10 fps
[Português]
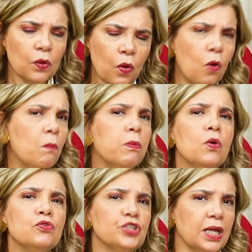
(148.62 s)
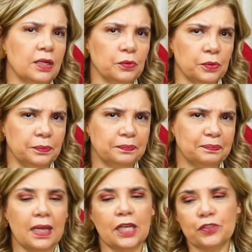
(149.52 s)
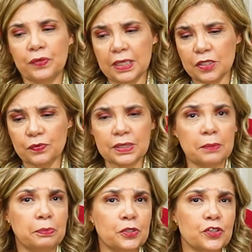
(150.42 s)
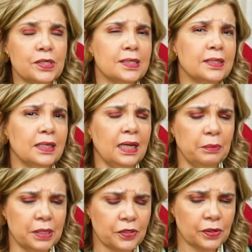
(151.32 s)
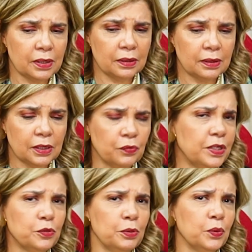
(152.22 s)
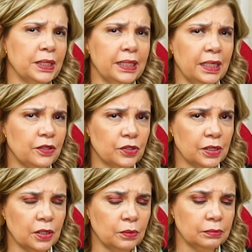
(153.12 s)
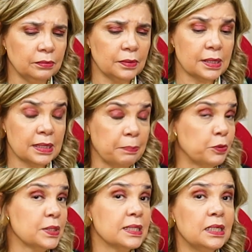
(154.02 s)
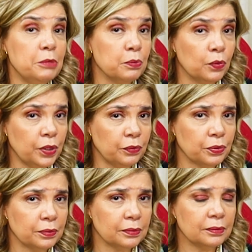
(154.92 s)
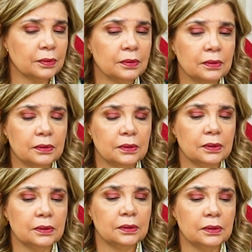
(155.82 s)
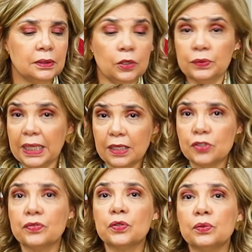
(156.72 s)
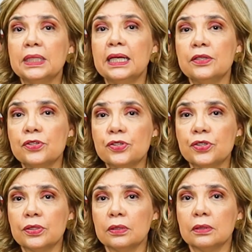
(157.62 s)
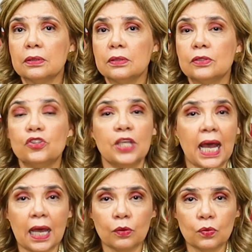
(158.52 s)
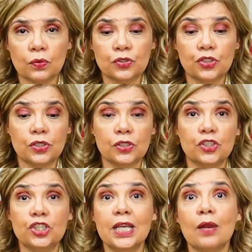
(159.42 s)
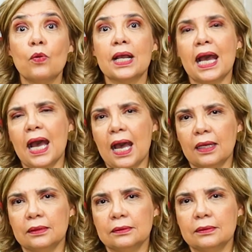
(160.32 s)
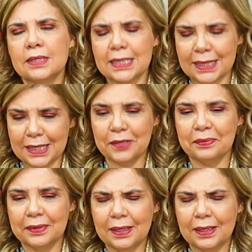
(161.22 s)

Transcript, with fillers: com um bom diálogo. Às vezes você pode dizer: ah, mas talvez o meu cliente não se aproxime muito e eu tenho a dificuldade de diálogo, de dialogar, sim.